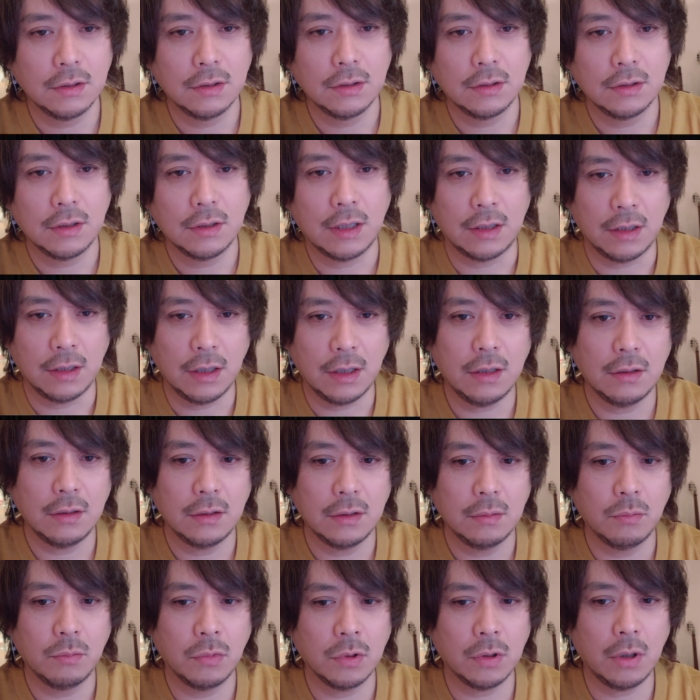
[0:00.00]
かな、
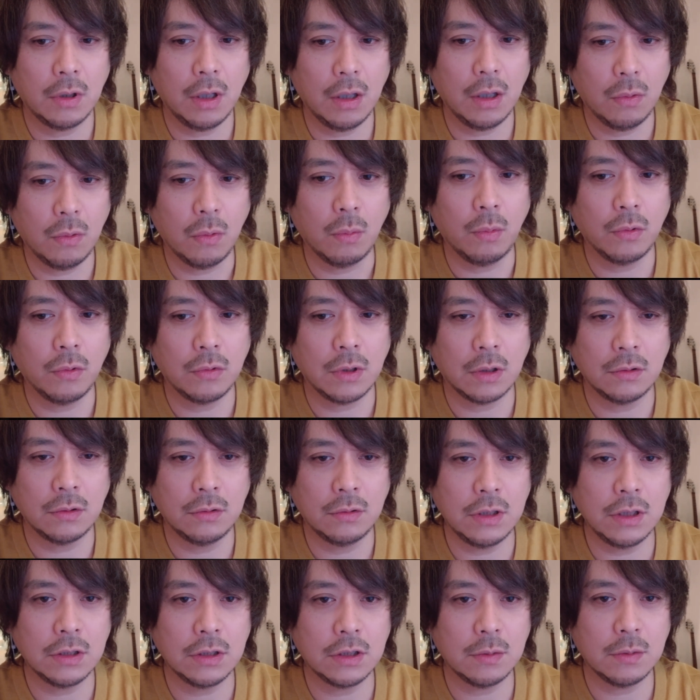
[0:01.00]
ま結構僕は
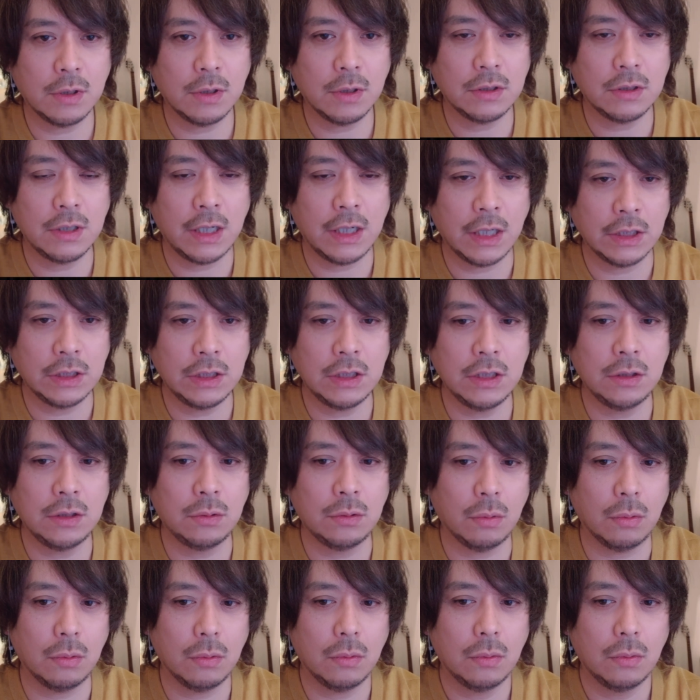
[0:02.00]
クリスマスらしい
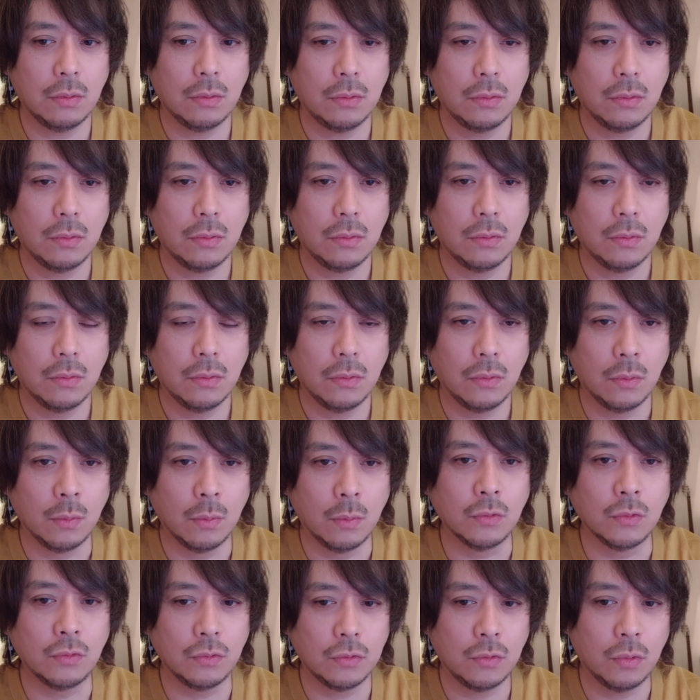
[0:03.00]
と
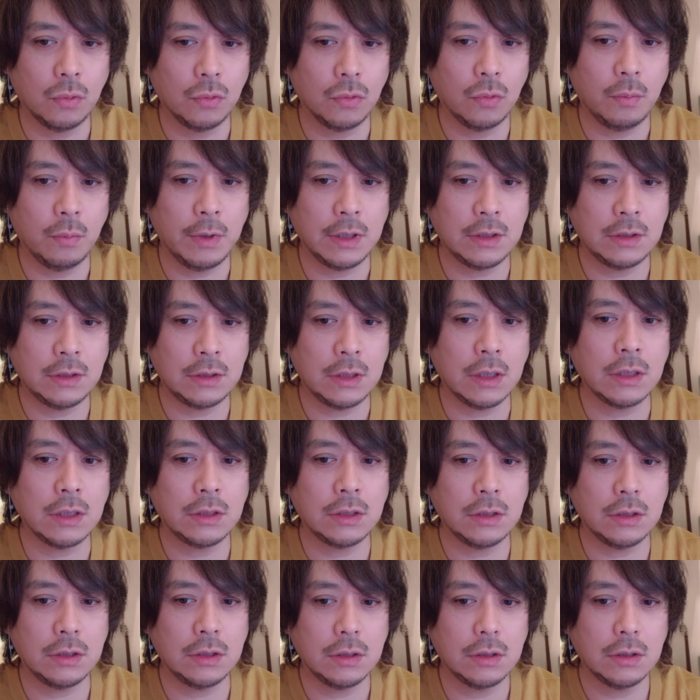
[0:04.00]
思うこの
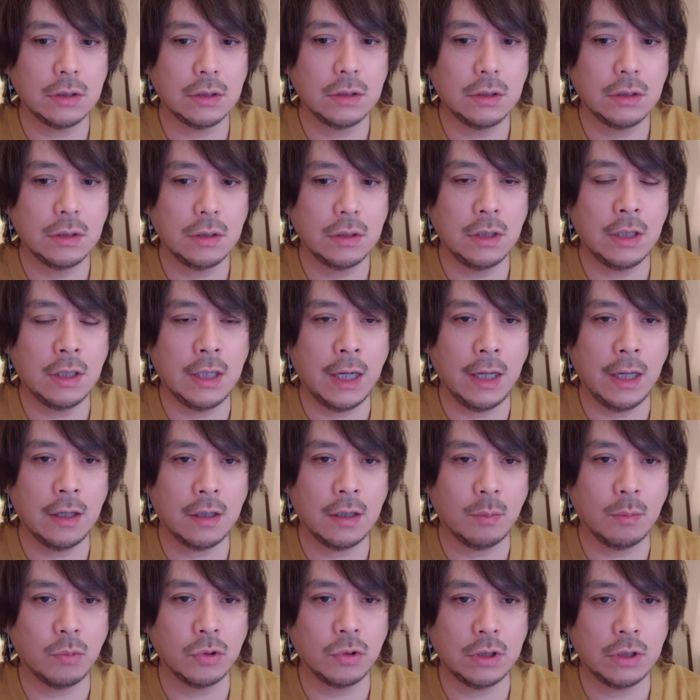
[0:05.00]
メッセージ意外
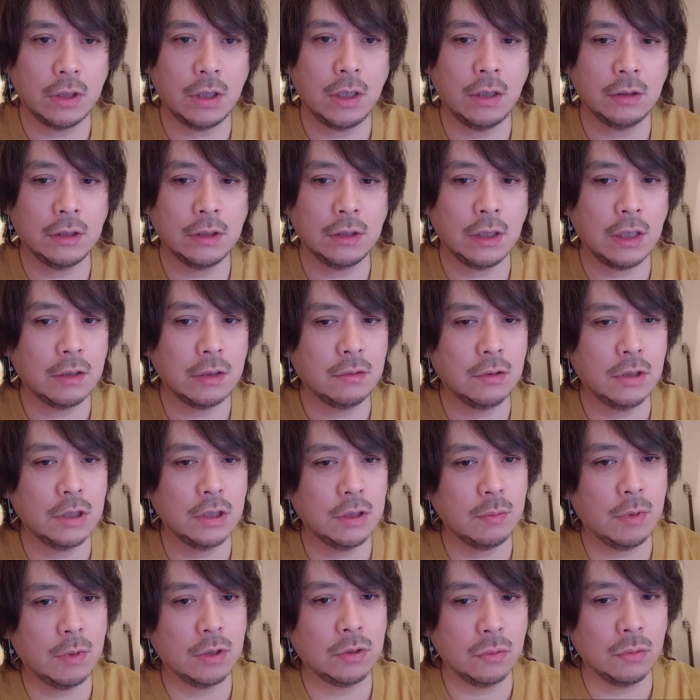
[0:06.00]
かもしれない。ただ
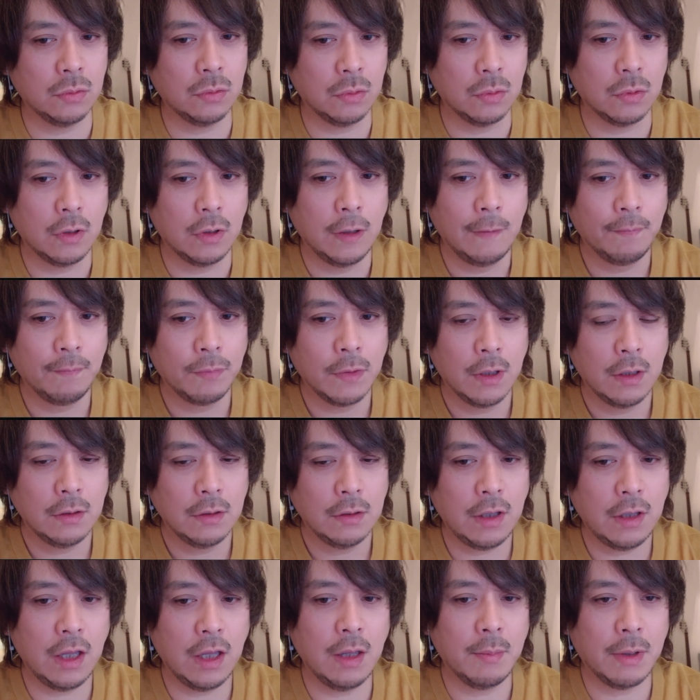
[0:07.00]
クリスマスを
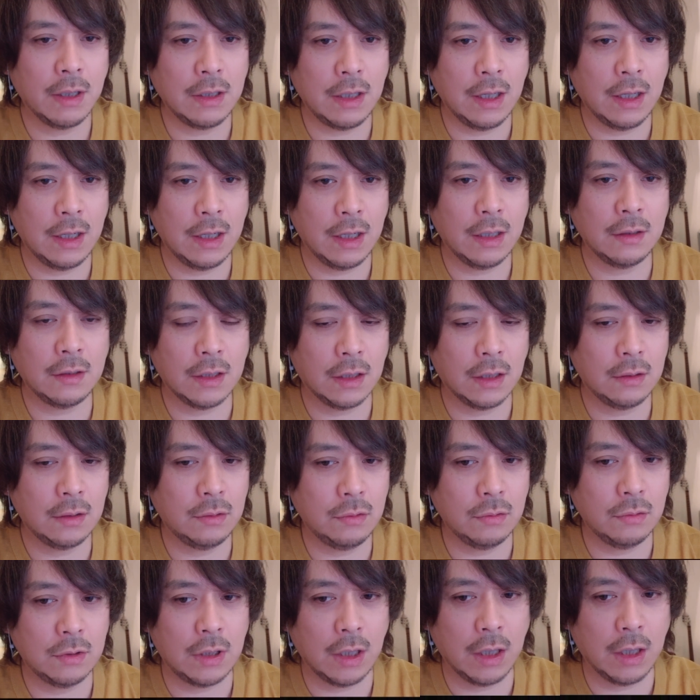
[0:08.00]
テーマに選んだっ
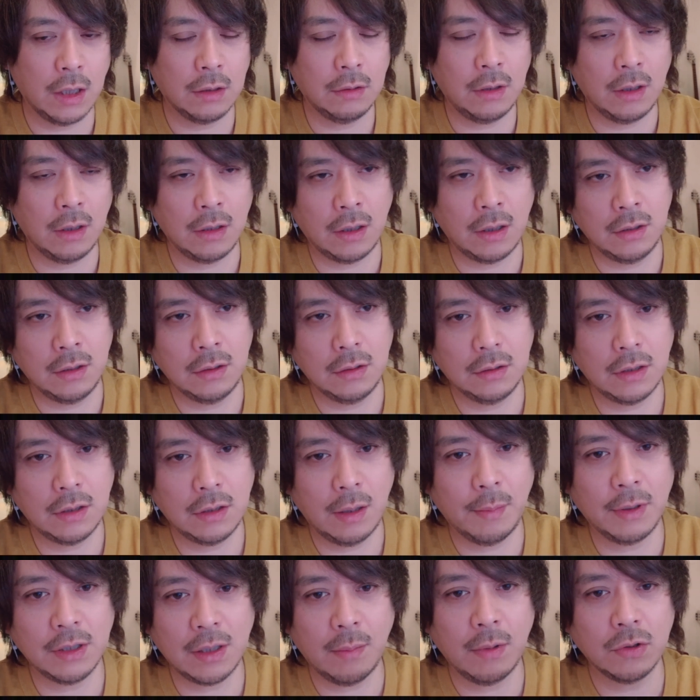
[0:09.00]
ていうだけって何た
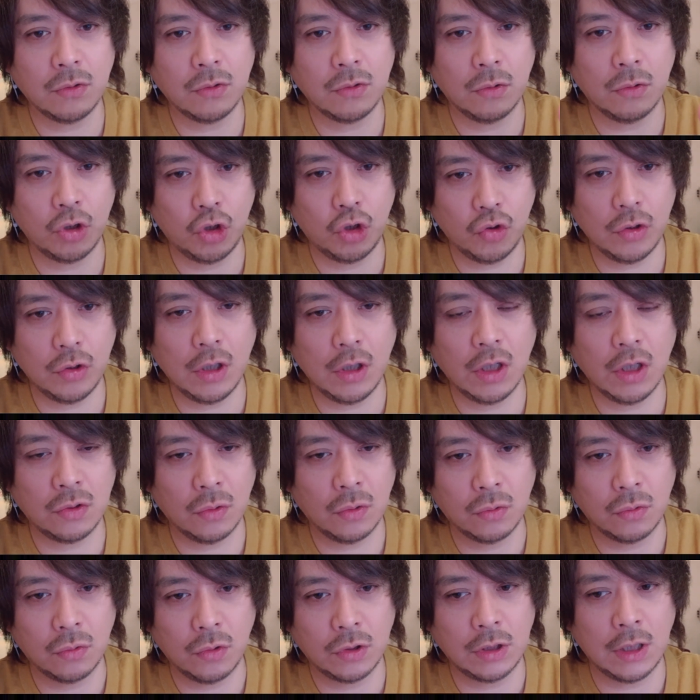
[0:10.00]
またまその
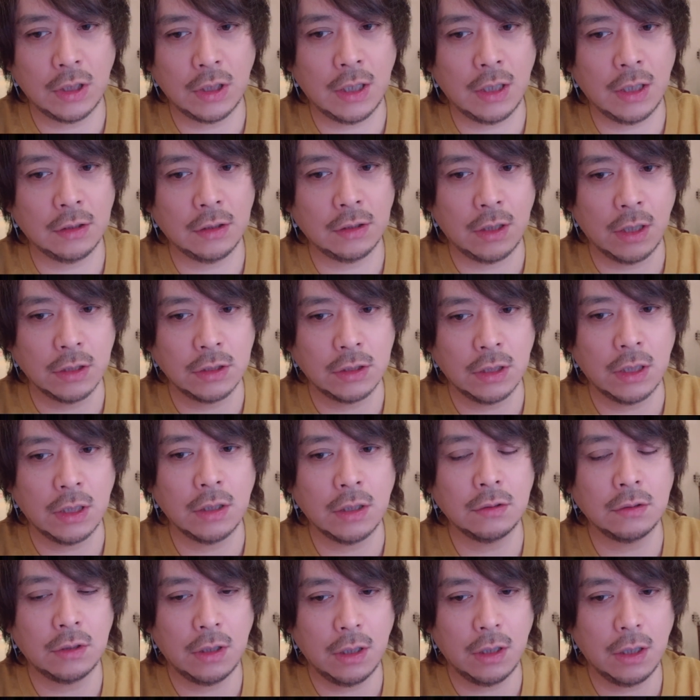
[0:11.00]
シチュエーションとして選んだだけじゃな
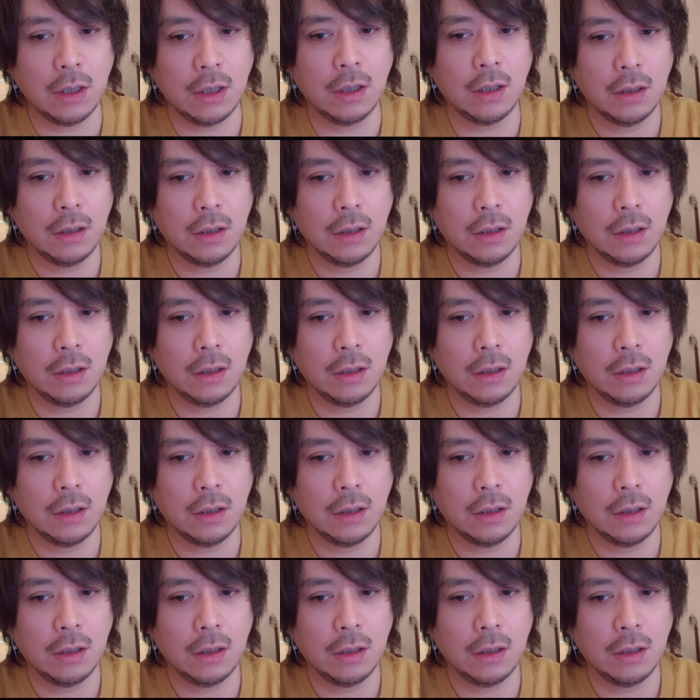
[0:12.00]
くて、